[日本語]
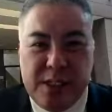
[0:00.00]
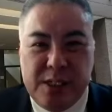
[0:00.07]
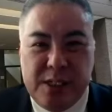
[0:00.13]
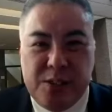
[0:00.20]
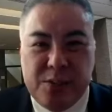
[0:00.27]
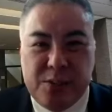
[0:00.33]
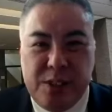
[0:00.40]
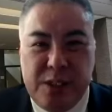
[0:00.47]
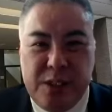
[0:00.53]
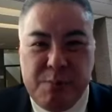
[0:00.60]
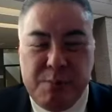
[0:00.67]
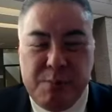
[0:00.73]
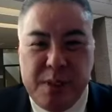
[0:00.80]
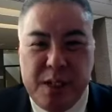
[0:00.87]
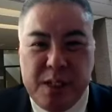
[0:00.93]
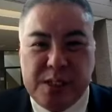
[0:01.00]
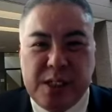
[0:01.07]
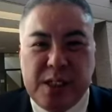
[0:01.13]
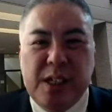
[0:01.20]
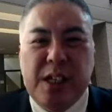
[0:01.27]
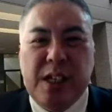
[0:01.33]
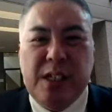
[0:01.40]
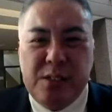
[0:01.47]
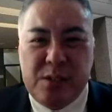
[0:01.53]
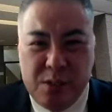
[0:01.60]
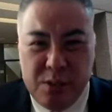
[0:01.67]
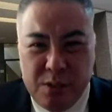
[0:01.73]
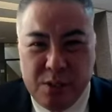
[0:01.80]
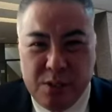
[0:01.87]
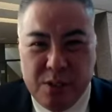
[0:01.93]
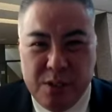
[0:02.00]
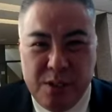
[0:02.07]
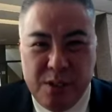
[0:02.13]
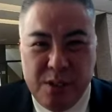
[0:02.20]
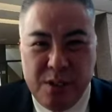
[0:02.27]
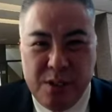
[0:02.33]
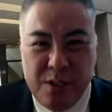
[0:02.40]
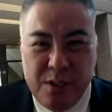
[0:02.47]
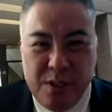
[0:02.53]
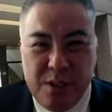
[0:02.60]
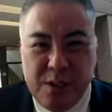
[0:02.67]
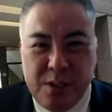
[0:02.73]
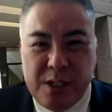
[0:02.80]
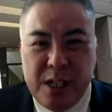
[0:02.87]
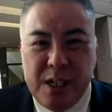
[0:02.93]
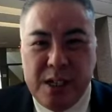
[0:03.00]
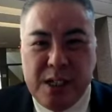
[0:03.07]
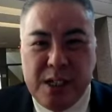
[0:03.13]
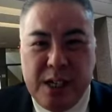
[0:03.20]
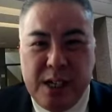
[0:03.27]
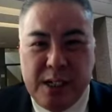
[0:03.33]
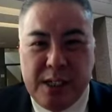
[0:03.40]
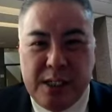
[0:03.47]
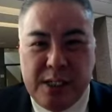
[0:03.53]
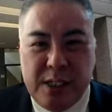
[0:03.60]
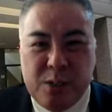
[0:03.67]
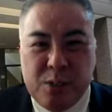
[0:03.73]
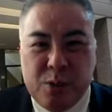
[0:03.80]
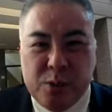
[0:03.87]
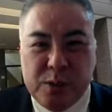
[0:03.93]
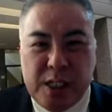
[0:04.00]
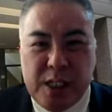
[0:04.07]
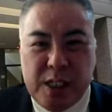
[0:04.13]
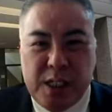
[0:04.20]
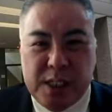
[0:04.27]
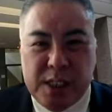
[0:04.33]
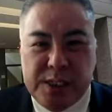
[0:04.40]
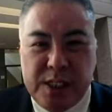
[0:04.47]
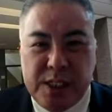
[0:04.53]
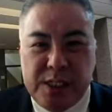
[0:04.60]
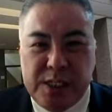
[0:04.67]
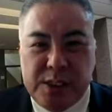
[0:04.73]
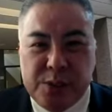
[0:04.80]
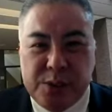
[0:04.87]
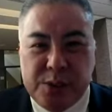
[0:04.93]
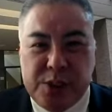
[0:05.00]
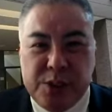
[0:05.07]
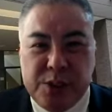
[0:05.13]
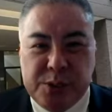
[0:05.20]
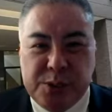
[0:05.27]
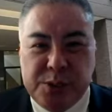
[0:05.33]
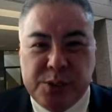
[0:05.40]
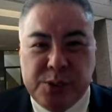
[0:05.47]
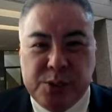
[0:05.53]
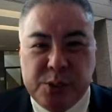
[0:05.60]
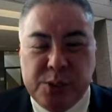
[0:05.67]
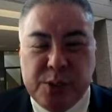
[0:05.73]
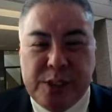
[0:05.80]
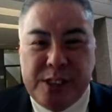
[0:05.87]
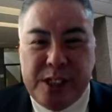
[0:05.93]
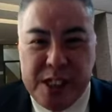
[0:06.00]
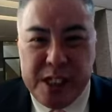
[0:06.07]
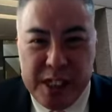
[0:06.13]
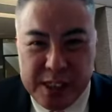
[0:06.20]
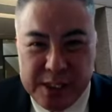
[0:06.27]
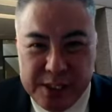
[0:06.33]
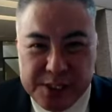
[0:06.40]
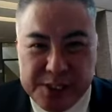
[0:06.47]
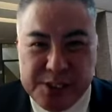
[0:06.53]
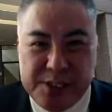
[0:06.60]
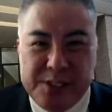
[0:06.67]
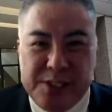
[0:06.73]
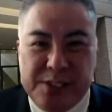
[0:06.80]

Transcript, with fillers: 将軍に任命されないと、うん、天下晴れて公的な政治組織を作ることができないんです。